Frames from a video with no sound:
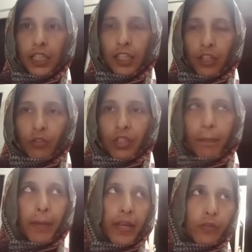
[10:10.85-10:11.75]
रखे हुए थे
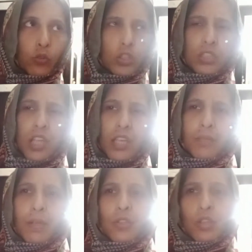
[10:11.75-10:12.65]
बहनों के
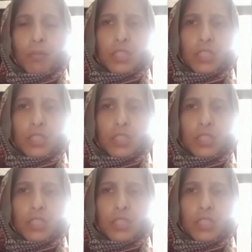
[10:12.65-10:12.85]
सारी बहनों के